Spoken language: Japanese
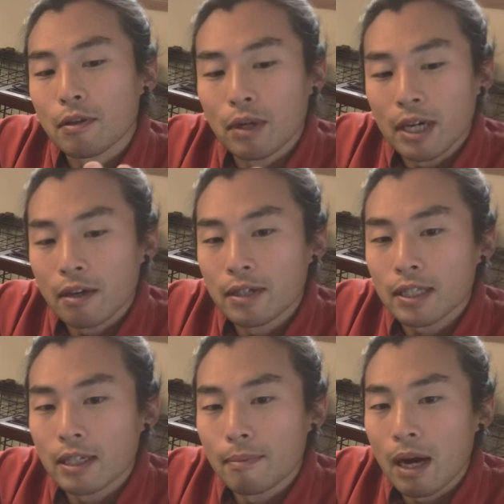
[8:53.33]
のがなく
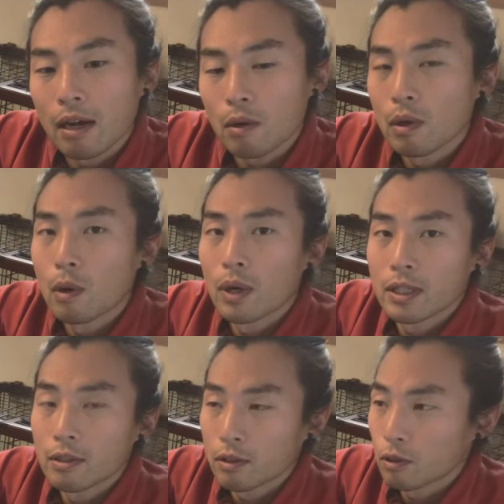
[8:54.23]
なってれば発酵が終わっ
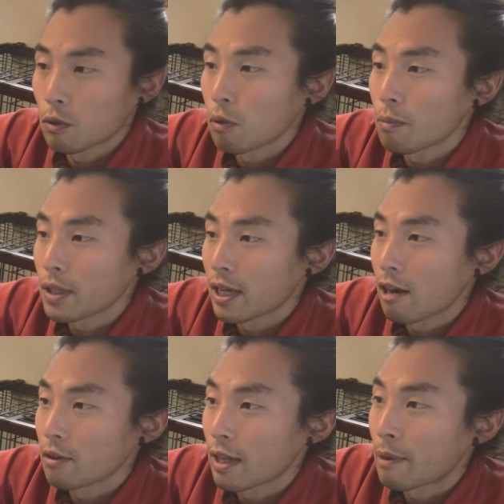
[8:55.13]
てるっていう証拠みたいな
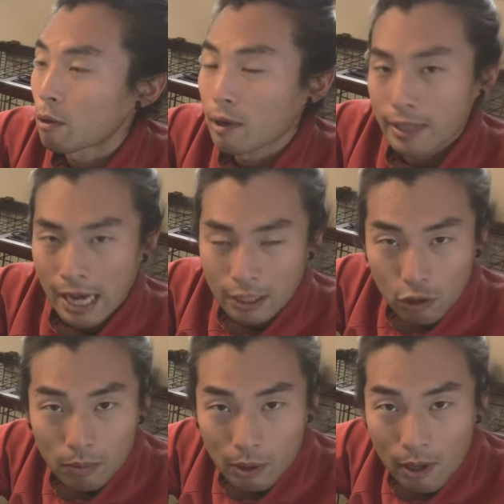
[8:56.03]
ので、まあ、これは大
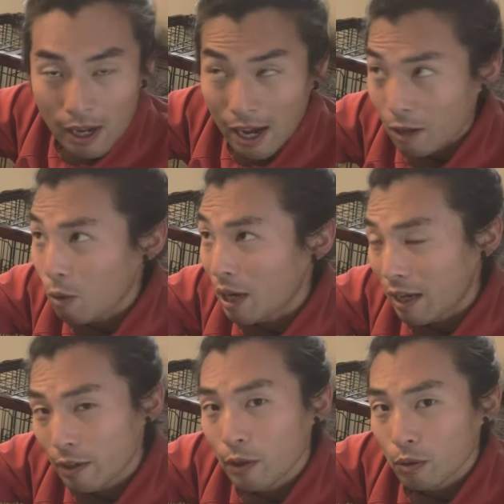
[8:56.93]
丈夫と発酵
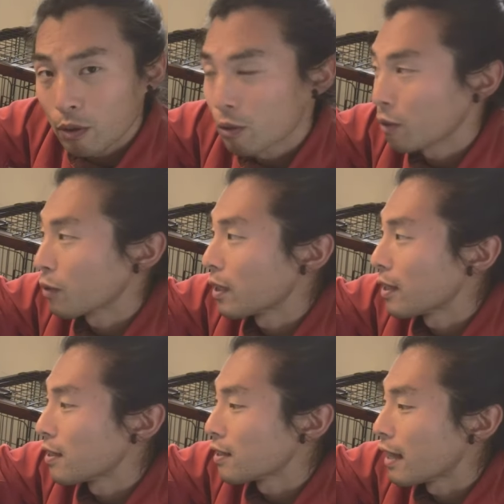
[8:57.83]
完了ということでで
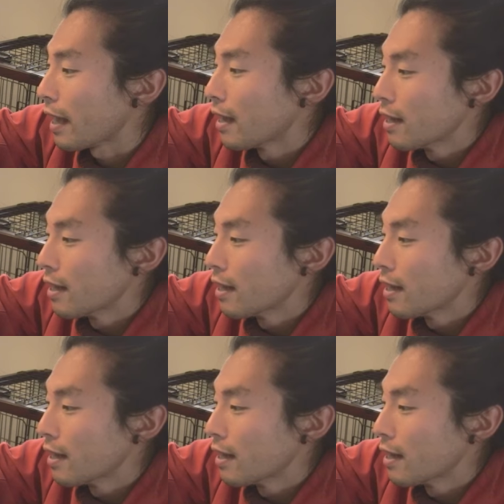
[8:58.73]
すね